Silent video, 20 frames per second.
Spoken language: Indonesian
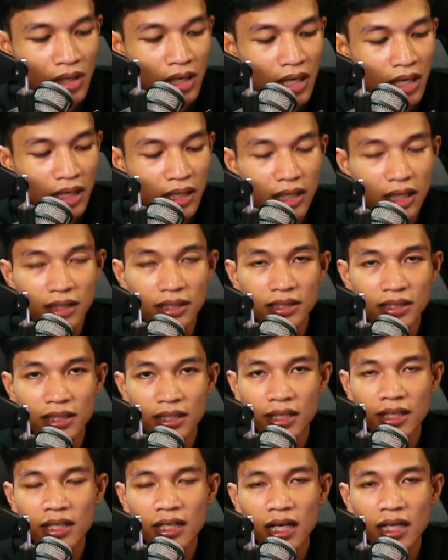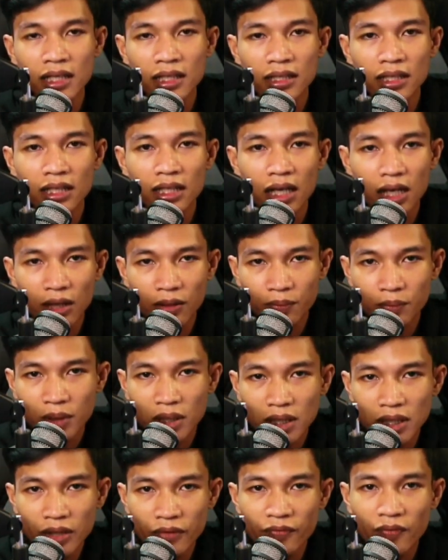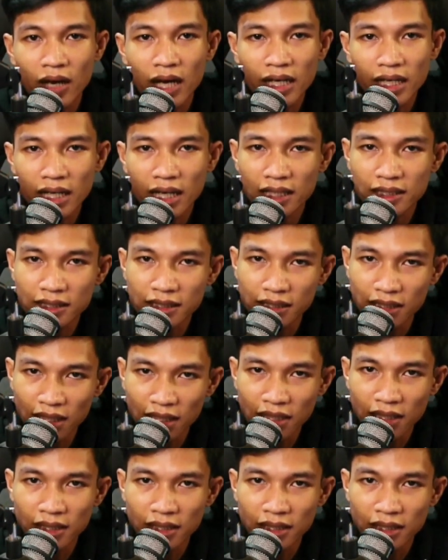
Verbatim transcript: Nah, di sini kalian tinggal pilih variasinya.